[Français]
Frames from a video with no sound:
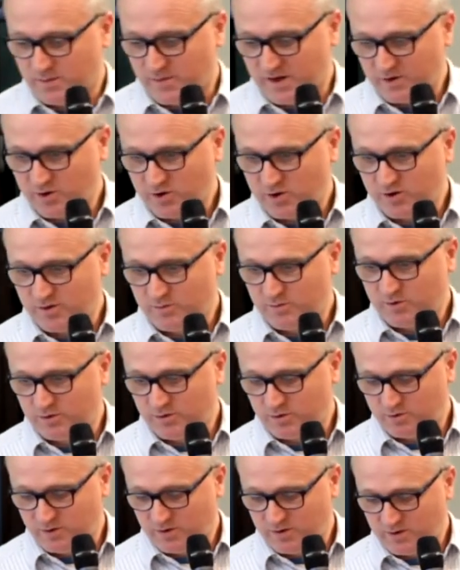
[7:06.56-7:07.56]
marche,
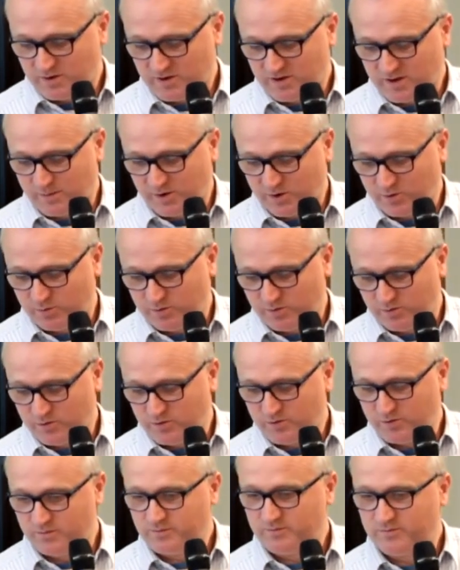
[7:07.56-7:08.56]
mon truc, ça marche
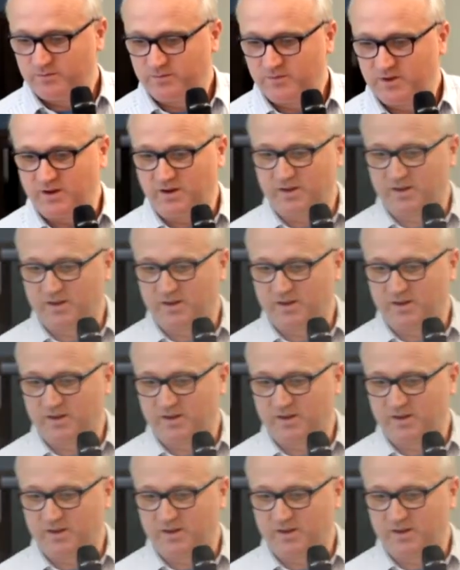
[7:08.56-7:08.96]
plus si